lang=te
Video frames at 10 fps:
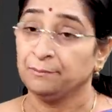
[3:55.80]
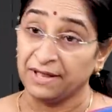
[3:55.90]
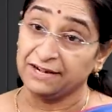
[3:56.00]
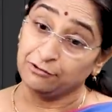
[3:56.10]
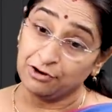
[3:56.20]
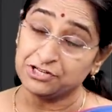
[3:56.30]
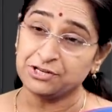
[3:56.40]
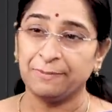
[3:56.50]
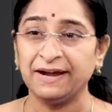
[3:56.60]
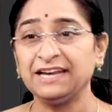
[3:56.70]
మన ఇంట్లో
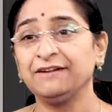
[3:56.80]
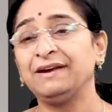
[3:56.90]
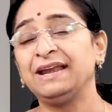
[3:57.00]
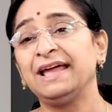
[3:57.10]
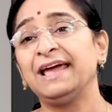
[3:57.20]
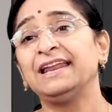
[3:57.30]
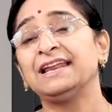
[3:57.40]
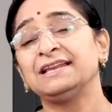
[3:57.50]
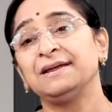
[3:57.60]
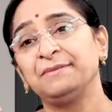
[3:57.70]
నుంచి బయటికి వెళ్ళే
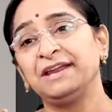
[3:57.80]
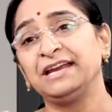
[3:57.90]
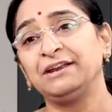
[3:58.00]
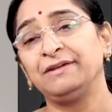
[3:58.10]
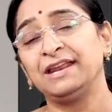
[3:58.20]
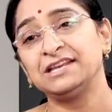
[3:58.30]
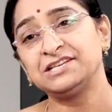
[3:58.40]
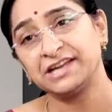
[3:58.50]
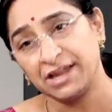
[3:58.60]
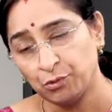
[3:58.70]
ఎనర్ నెగిటివ్
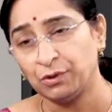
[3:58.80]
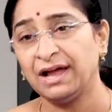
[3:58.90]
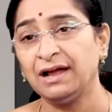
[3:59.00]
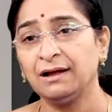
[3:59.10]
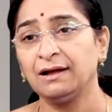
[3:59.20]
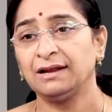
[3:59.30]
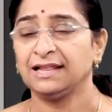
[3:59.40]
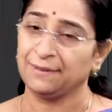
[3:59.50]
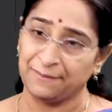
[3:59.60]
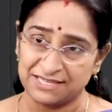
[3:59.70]
ఎనర్జీకి కూడా
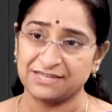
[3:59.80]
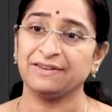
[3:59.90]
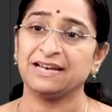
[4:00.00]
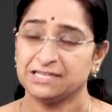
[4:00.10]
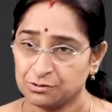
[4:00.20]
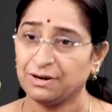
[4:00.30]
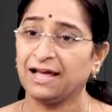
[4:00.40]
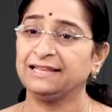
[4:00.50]
లేదా పాజిటివ్ ఎనర్జీ కూడా